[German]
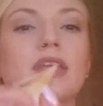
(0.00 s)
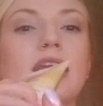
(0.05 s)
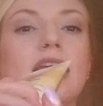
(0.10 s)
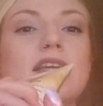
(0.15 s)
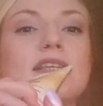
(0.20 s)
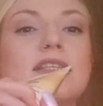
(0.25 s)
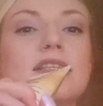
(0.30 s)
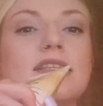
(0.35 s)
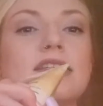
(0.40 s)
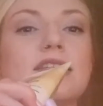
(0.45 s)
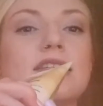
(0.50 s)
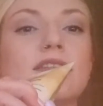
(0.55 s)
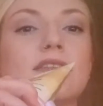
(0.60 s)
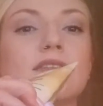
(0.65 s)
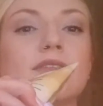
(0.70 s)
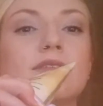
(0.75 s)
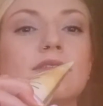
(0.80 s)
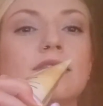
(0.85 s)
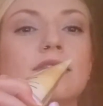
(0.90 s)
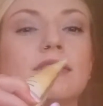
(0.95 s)

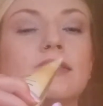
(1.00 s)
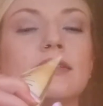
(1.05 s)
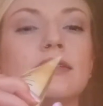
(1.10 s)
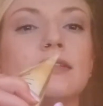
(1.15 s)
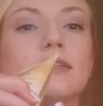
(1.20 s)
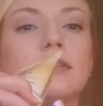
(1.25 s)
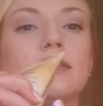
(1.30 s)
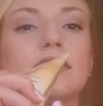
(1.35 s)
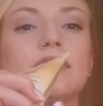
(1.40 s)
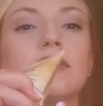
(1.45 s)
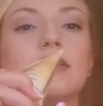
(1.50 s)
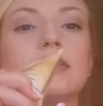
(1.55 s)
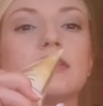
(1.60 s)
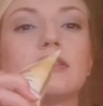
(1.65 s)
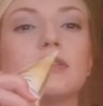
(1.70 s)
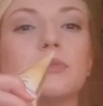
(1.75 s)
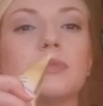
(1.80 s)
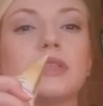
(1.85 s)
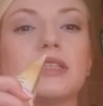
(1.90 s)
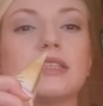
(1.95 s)
hässliche ich weiß
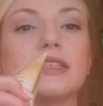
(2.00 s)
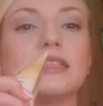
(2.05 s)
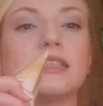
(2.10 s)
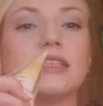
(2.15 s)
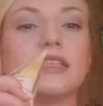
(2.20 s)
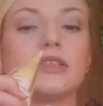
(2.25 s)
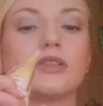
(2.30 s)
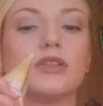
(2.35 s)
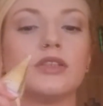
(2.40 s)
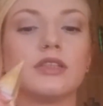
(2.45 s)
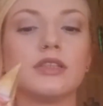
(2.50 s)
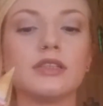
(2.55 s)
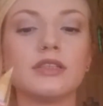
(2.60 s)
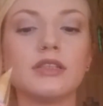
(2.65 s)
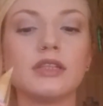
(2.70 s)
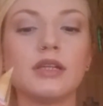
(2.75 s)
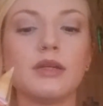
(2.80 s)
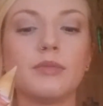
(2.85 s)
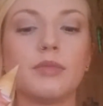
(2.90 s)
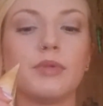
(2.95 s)
nicht, ob ihr das sehen
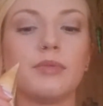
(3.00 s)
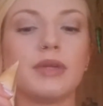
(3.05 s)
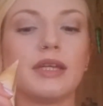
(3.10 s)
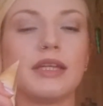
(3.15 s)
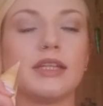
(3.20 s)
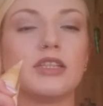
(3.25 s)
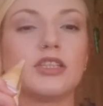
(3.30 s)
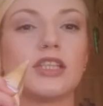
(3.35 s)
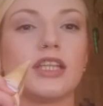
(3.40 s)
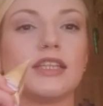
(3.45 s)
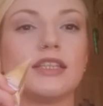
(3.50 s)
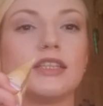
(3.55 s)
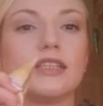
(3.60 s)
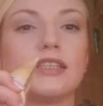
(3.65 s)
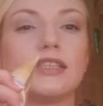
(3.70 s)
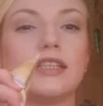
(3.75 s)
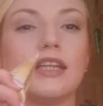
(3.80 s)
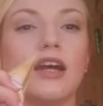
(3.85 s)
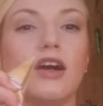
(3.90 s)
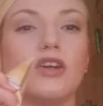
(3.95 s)
könnt. Bei mir geht
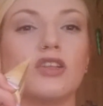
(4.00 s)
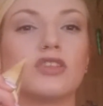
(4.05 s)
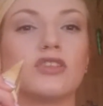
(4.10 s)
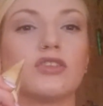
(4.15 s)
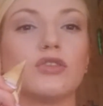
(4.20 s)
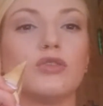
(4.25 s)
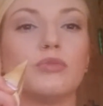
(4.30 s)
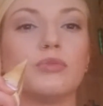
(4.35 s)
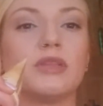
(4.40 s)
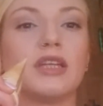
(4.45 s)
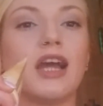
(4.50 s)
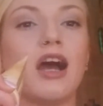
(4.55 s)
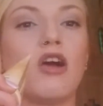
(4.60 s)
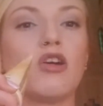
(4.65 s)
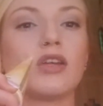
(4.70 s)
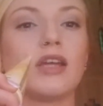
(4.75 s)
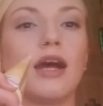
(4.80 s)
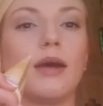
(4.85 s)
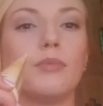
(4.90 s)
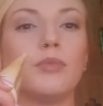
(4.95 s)
ständig hier außenrum die
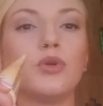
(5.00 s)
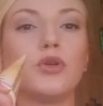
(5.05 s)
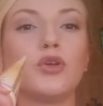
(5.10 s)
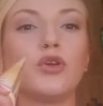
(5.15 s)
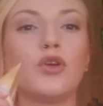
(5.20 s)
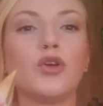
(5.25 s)
Haut ab.